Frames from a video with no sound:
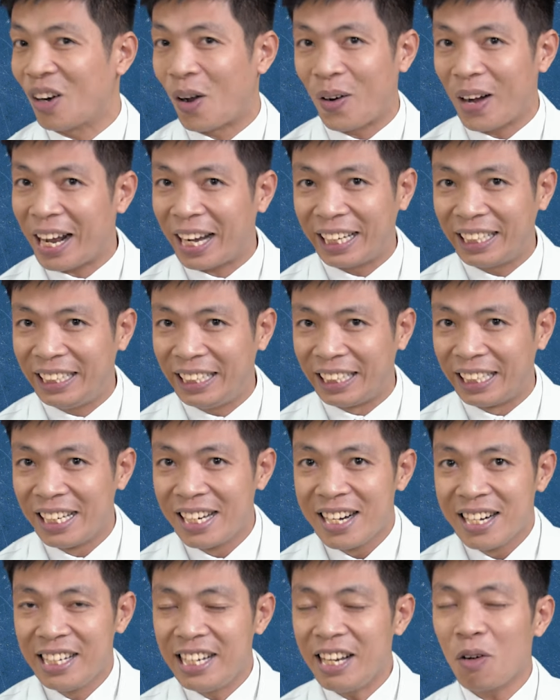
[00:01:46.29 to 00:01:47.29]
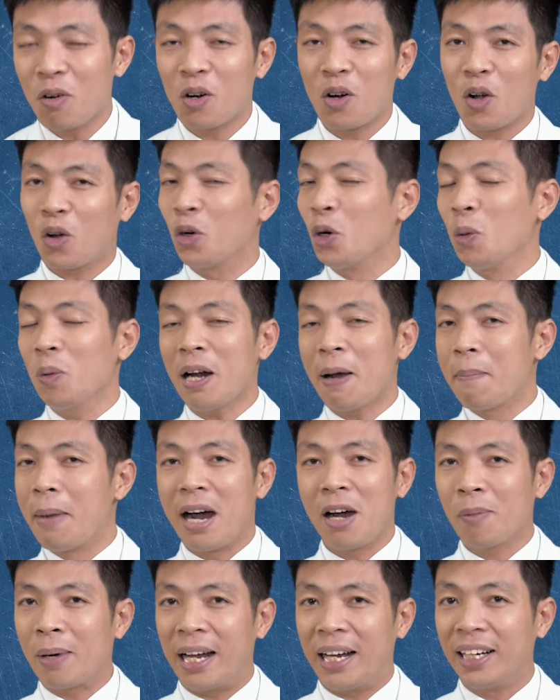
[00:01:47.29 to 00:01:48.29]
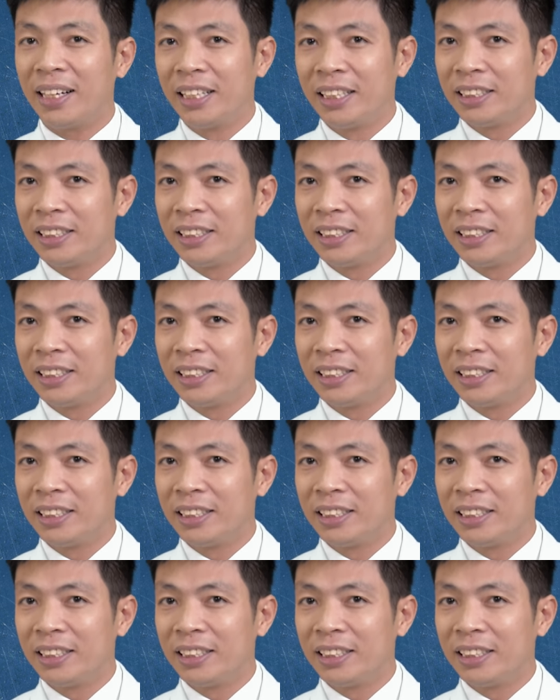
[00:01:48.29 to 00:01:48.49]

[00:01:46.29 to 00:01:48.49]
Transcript: nó là cái gì liệu nó có đúng là mỡ không ạ